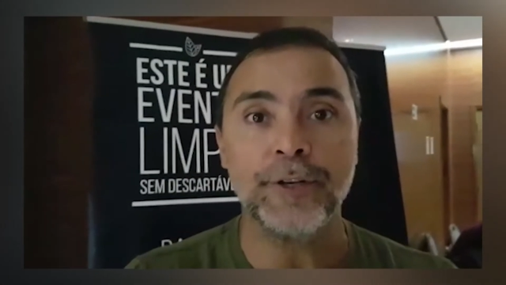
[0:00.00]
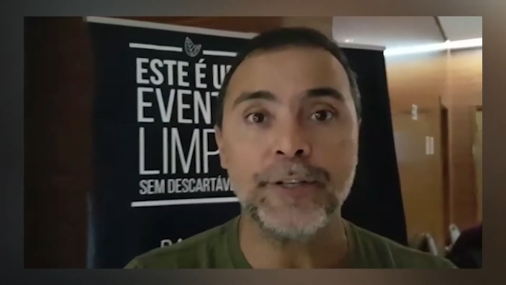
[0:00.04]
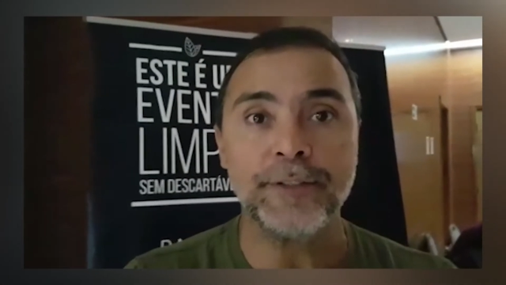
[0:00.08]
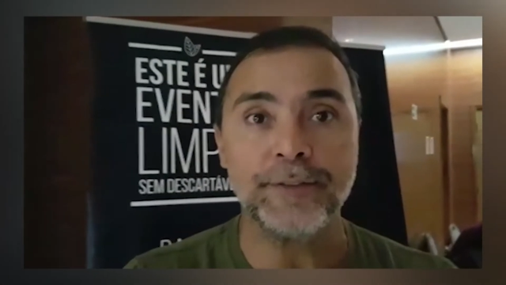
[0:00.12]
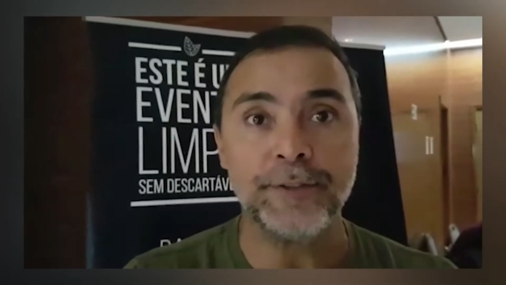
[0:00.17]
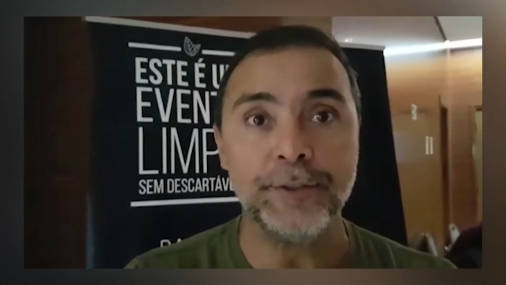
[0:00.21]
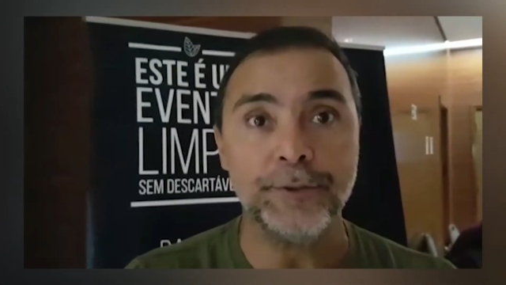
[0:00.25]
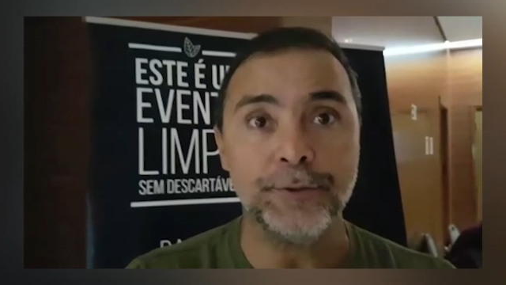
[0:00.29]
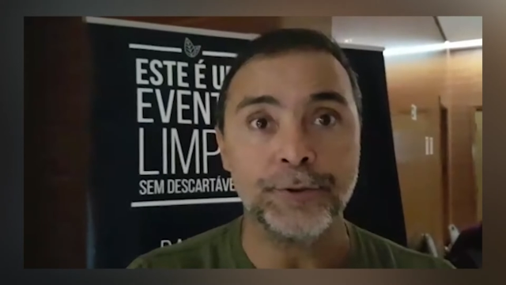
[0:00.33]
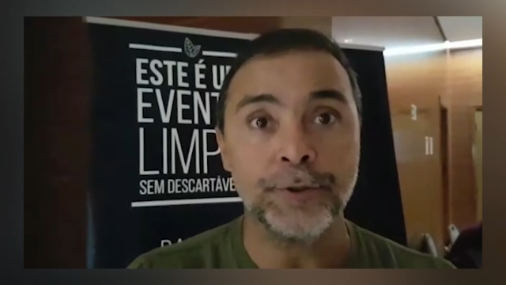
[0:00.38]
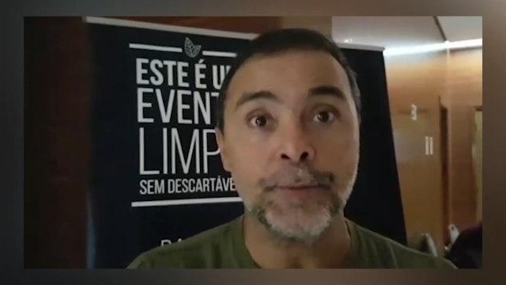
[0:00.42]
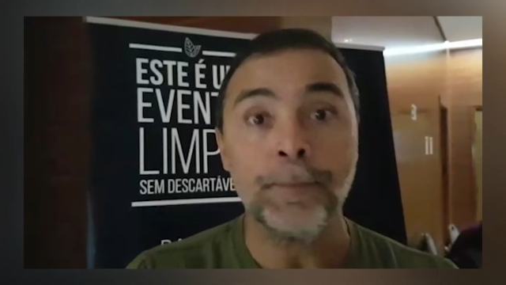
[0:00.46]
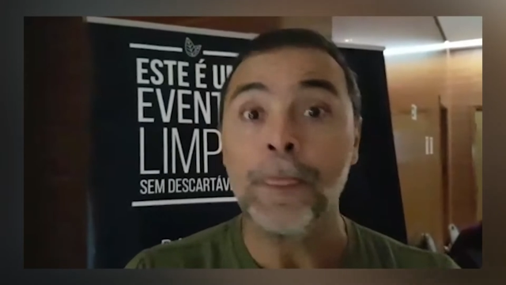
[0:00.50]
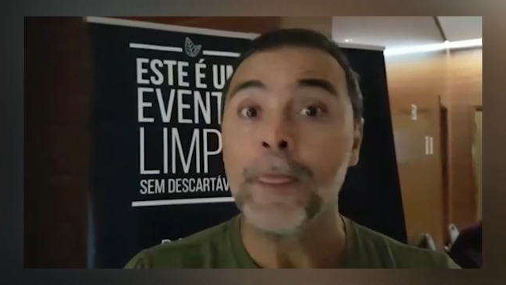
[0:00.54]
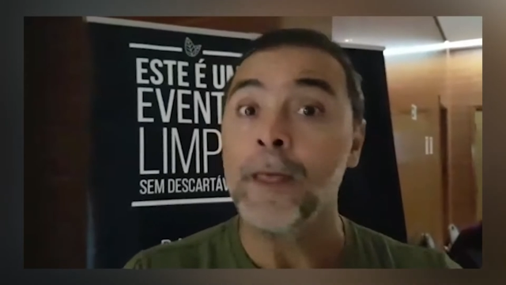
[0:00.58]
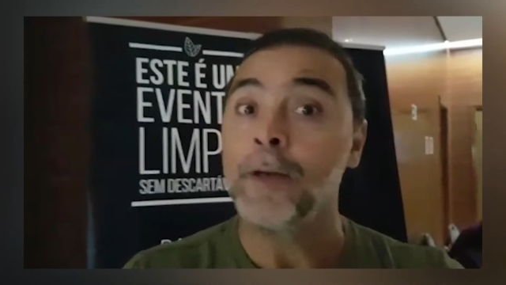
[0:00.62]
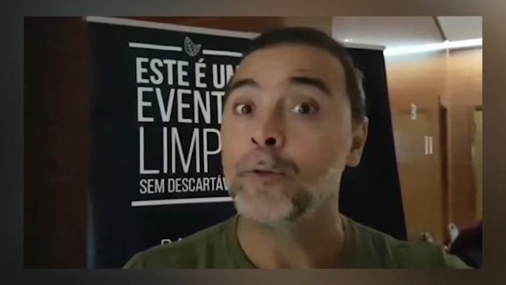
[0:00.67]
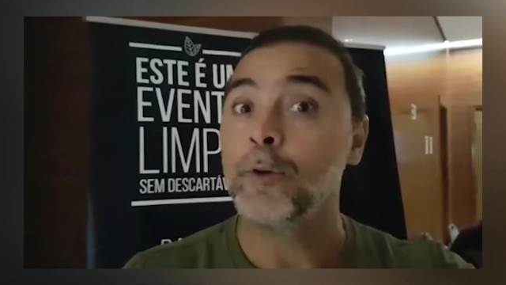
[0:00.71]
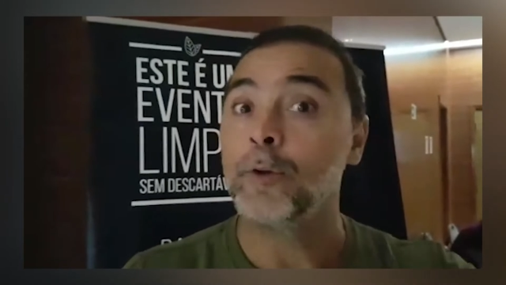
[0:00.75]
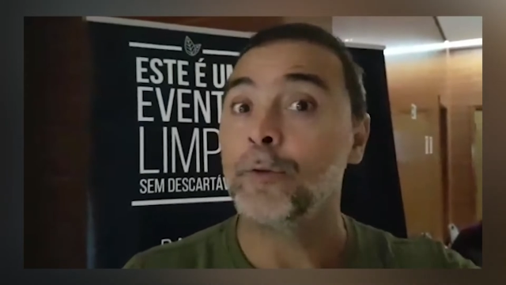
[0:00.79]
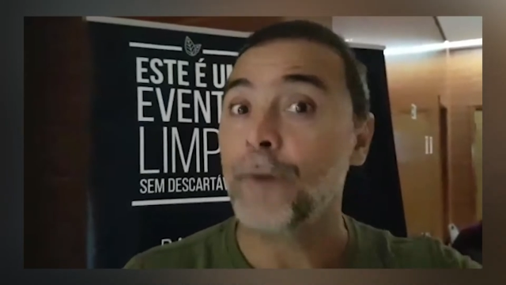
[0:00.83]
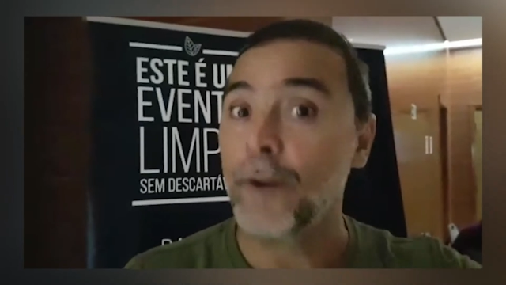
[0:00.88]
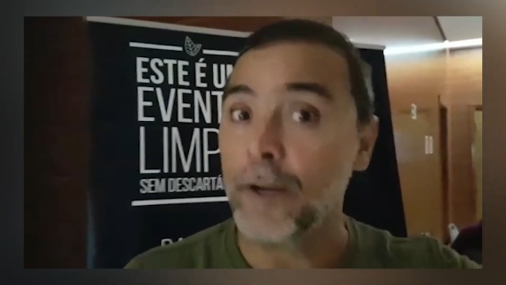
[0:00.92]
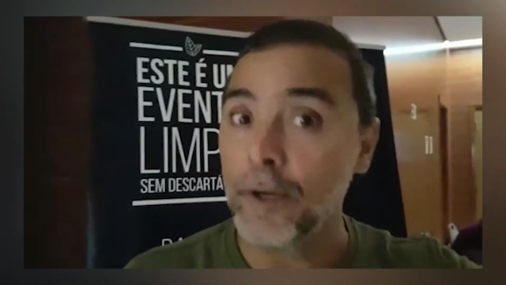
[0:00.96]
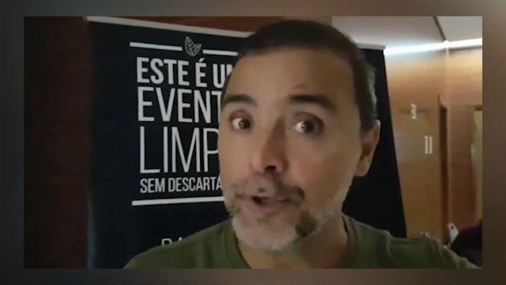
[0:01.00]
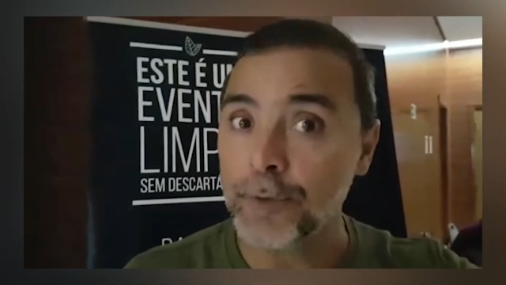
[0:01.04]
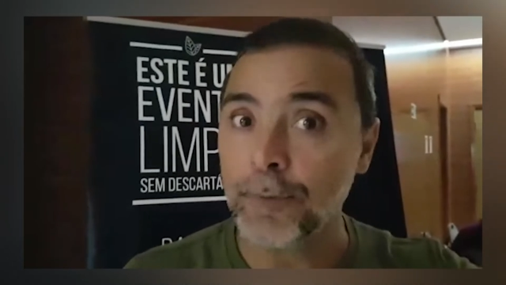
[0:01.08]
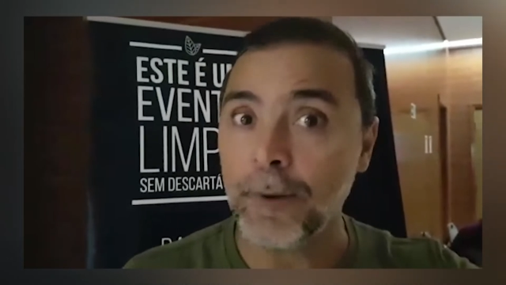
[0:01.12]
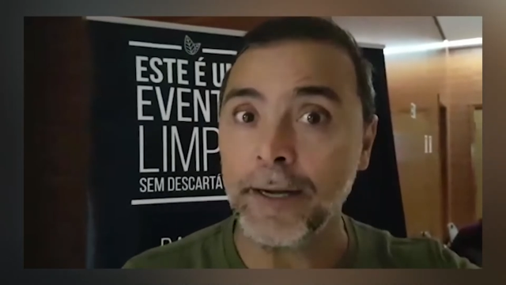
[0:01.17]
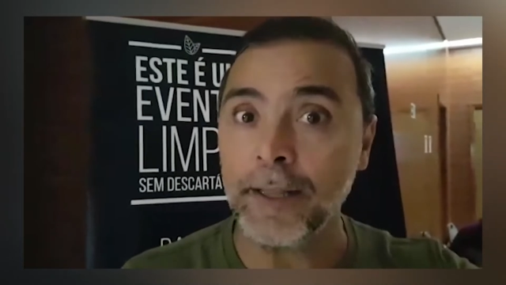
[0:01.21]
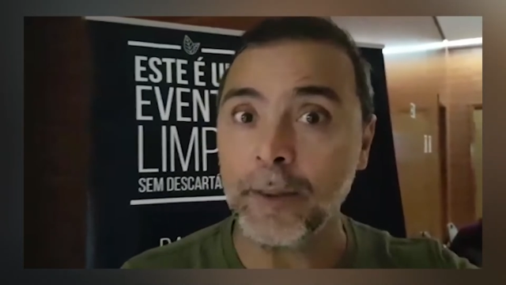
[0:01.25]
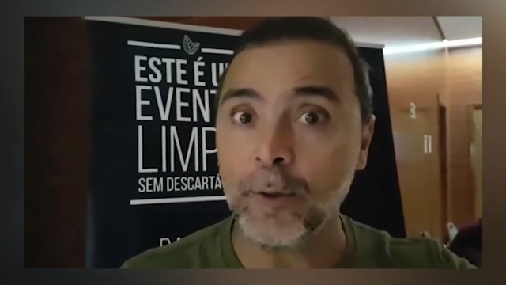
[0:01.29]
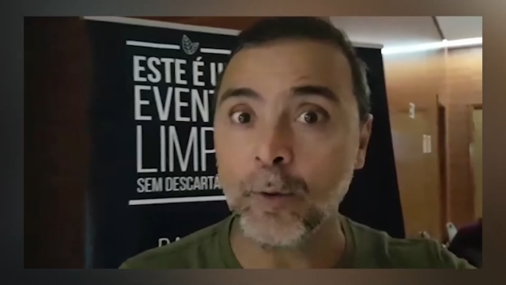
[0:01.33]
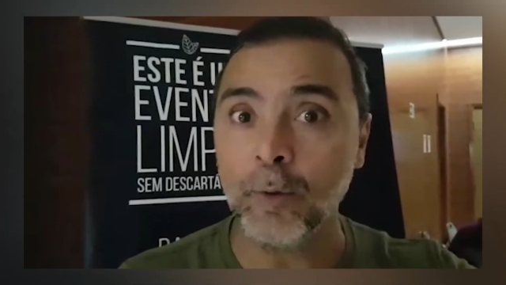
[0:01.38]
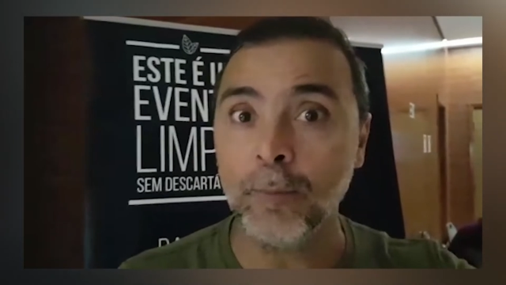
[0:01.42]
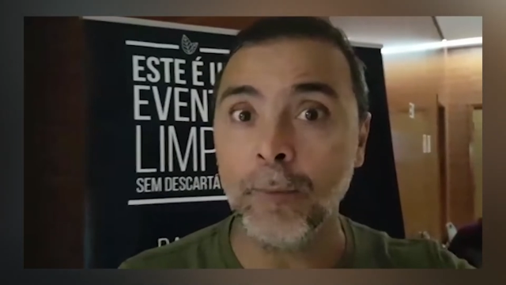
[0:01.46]
resíduos. Estou falando de
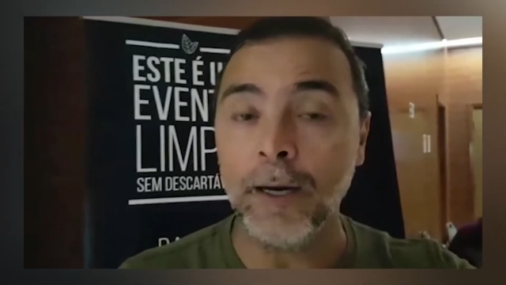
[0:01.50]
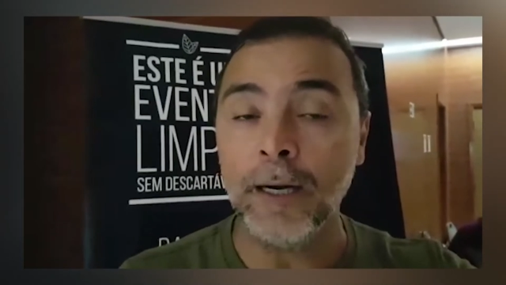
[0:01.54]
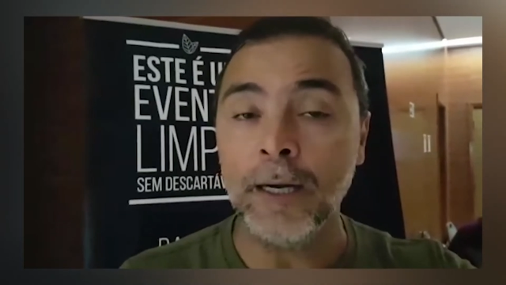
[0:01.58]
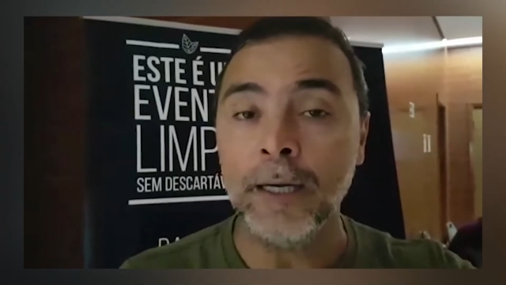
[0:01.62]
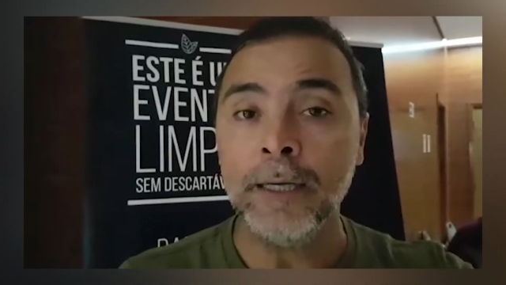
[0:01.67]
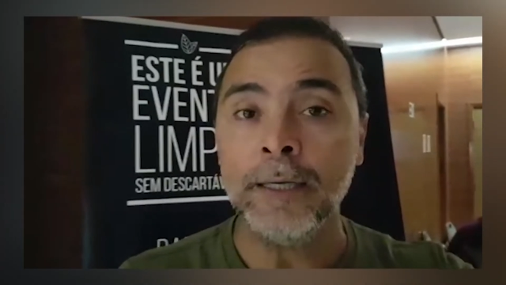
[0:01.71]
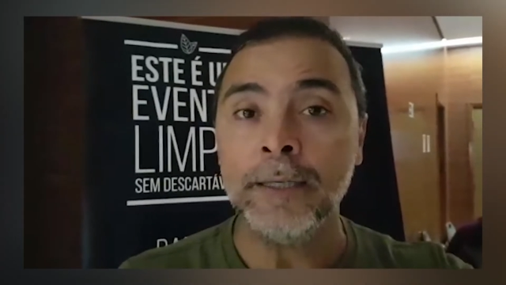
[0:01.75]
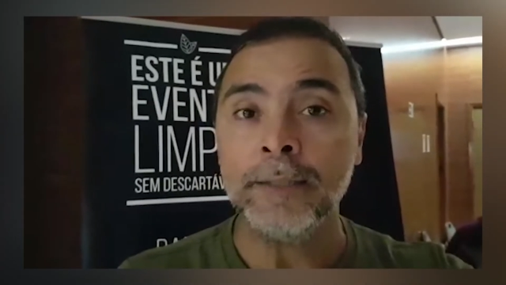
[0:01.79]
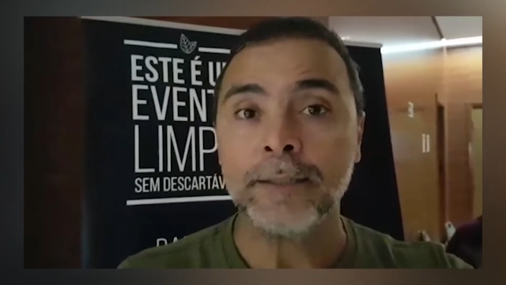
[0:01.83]
Marituba.